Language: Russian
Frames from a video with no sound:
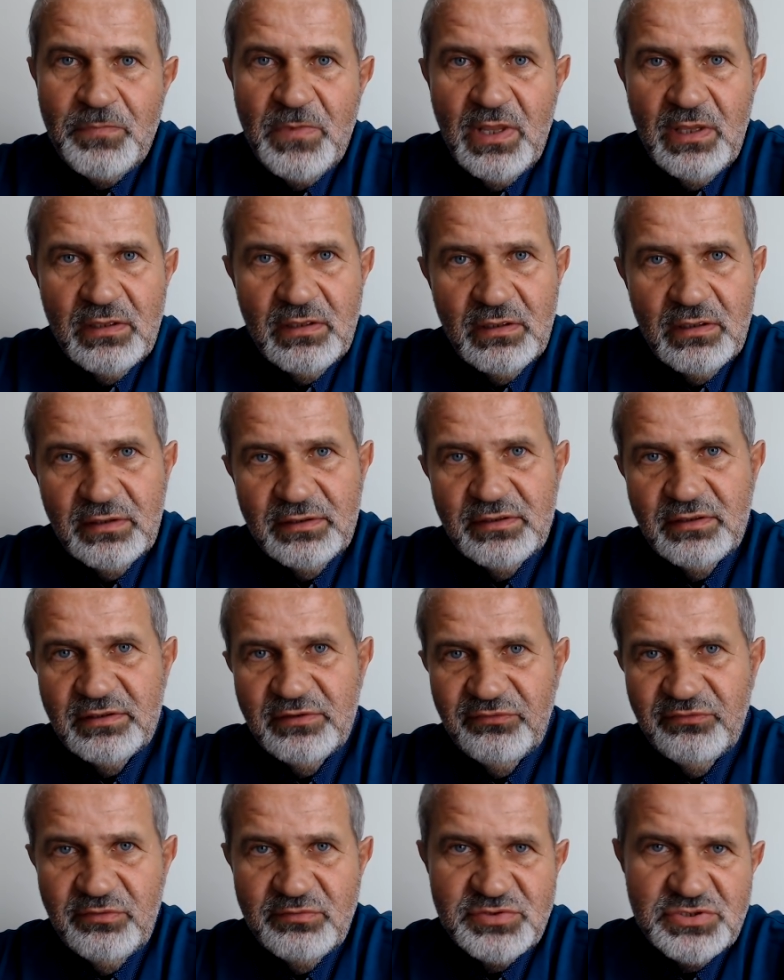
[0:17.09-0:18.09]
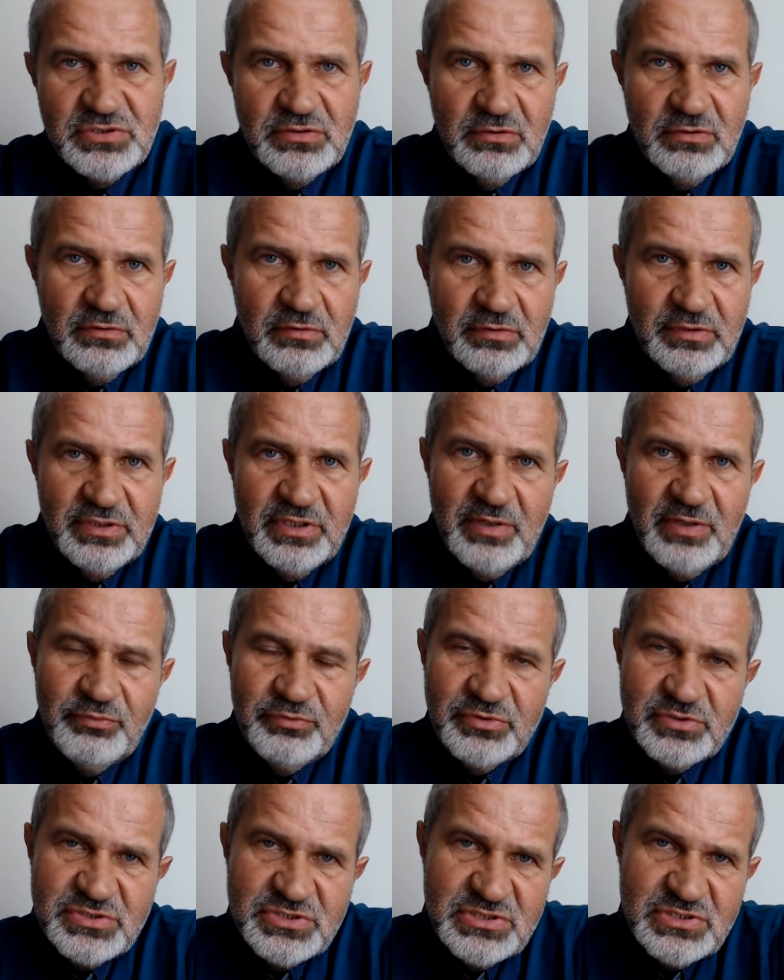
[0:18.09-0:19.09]
Э, дело в том, что я
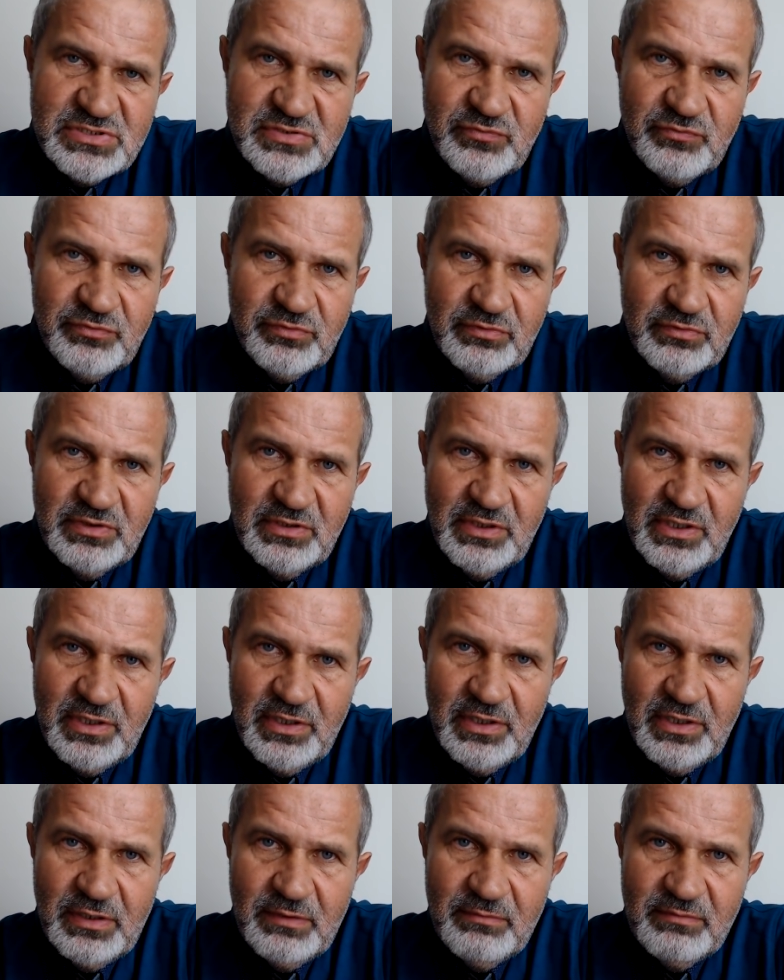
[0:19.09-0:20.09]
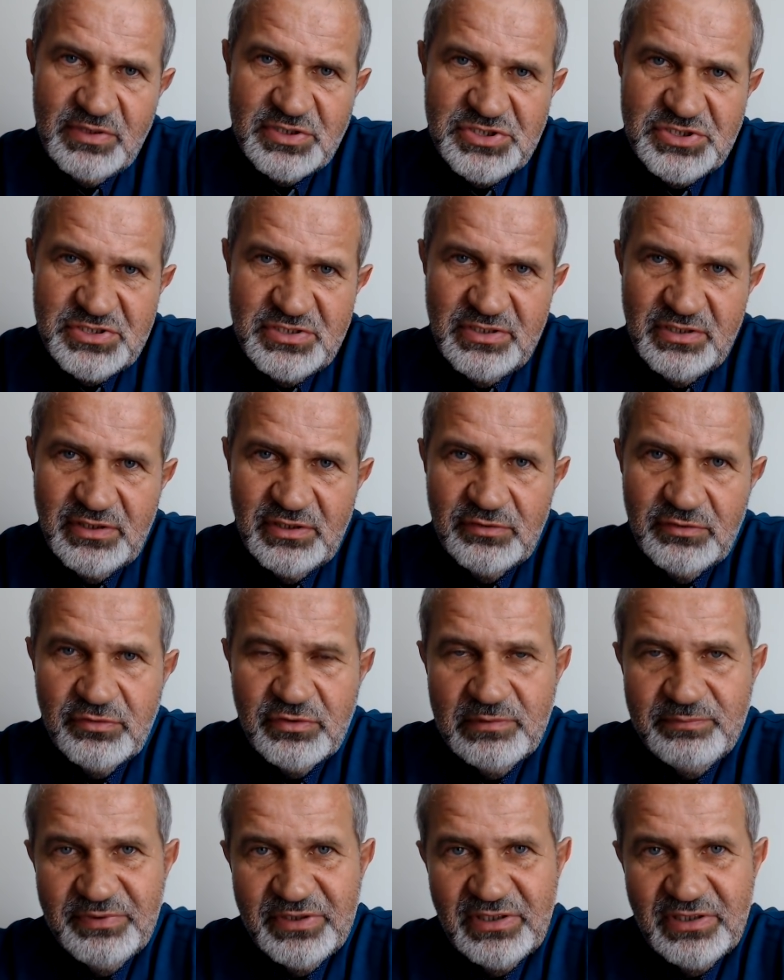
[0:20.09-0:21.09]
путешествую на машине, которая
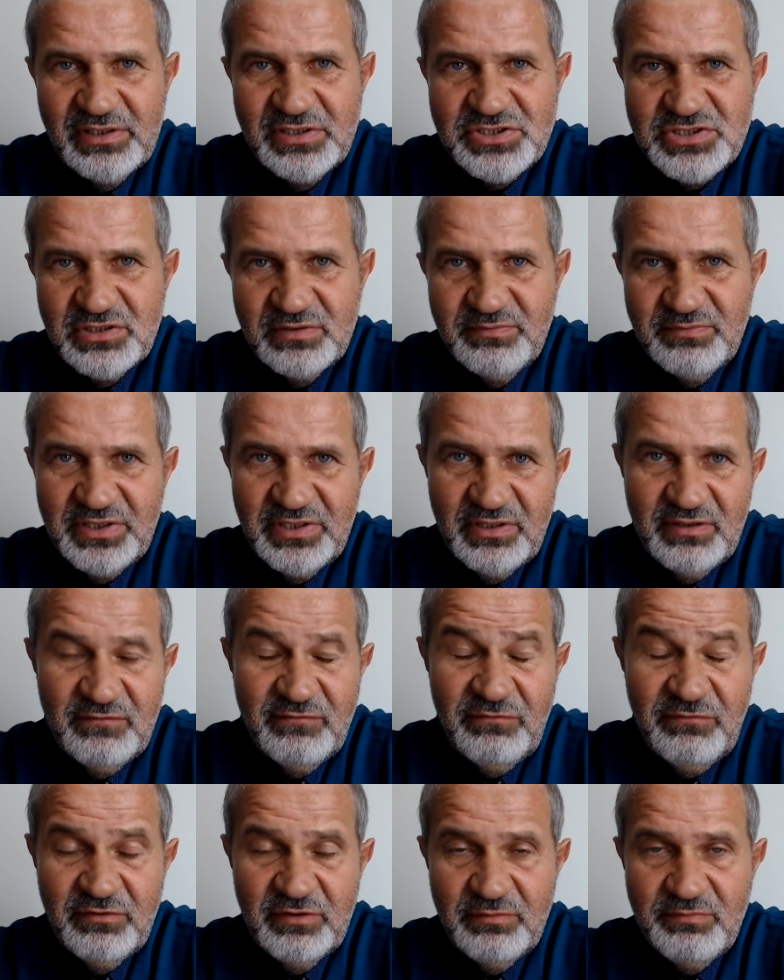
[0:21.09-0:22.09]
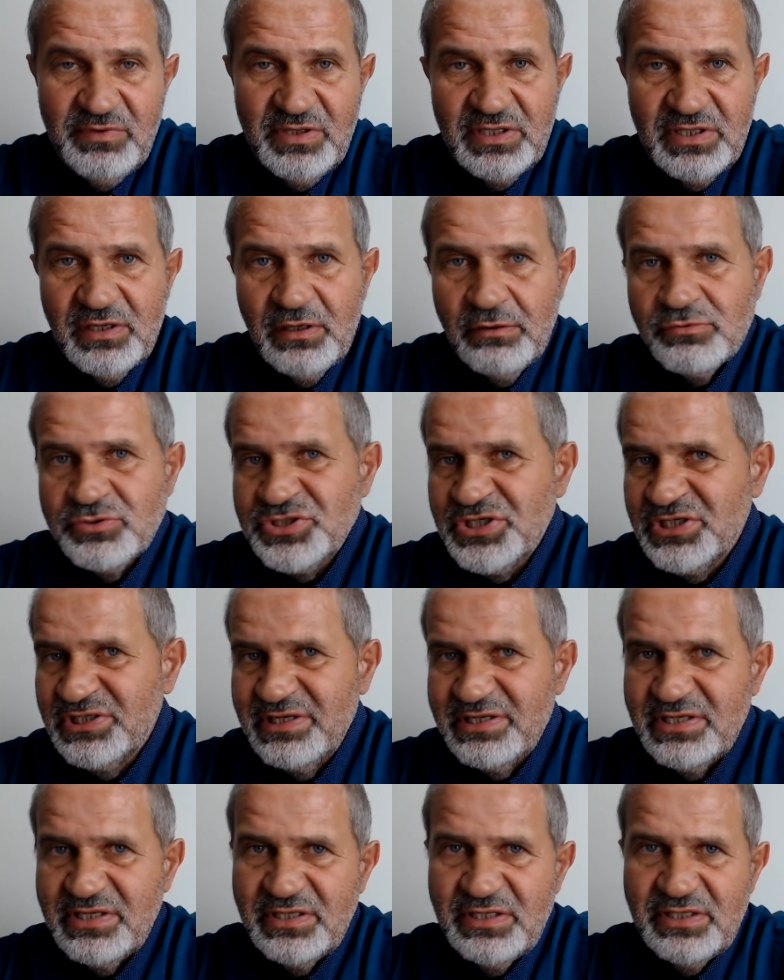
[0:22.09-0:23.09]
принадлежит моей фирме, я уже на
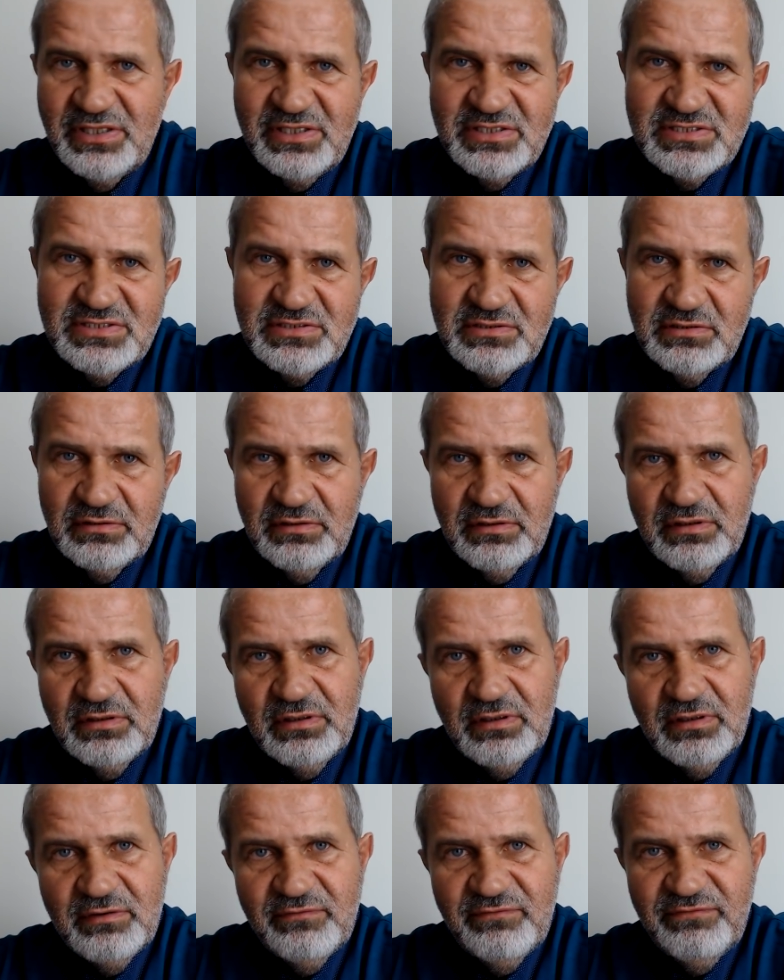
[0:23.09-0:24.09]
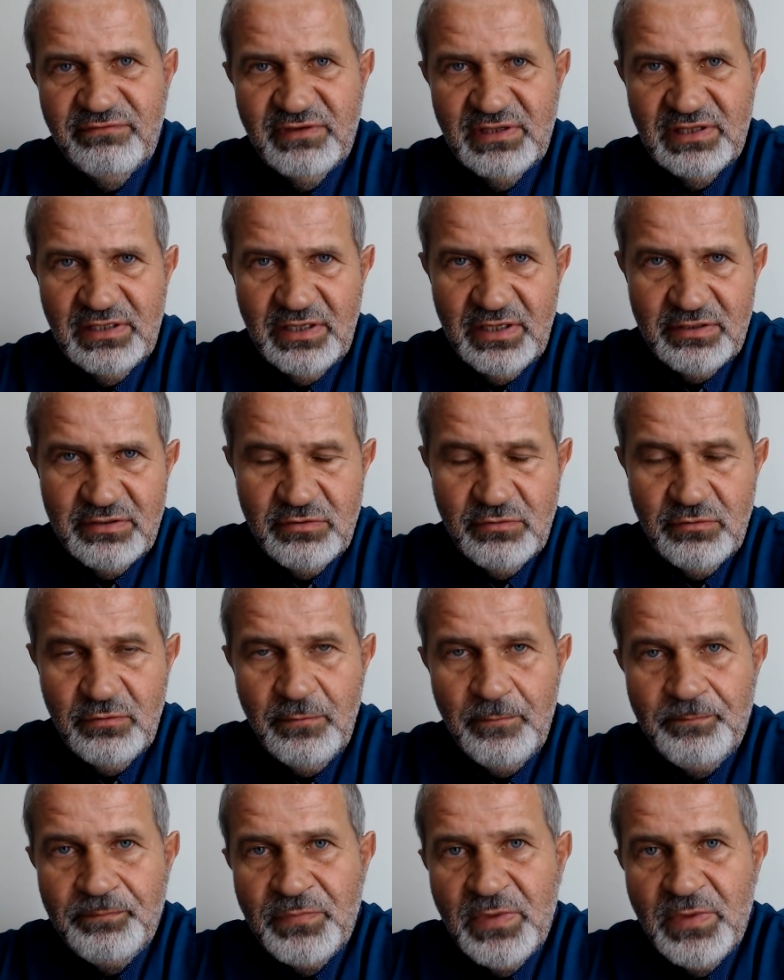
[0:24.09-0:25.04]
ней ездил в Финляндию.